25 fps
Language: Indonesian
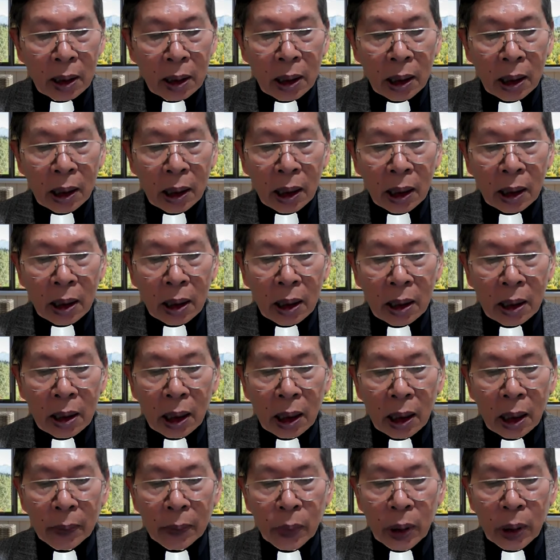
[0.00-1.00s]
dan agar
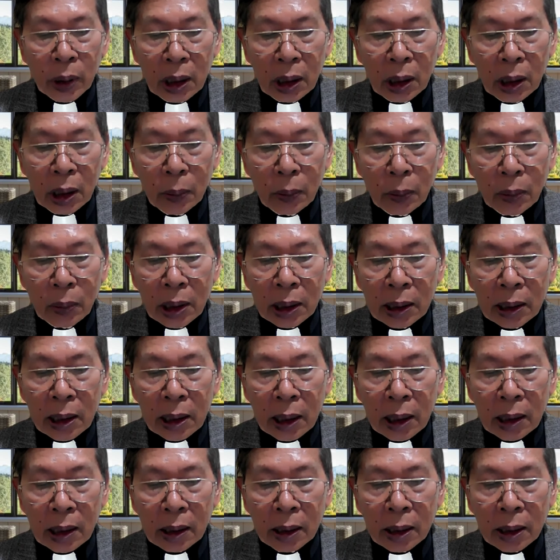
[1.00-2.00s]
dalam hidup dan
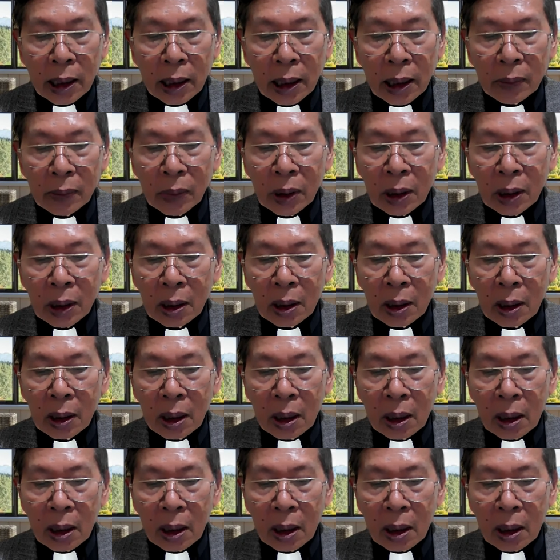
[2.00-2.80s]
karya kami,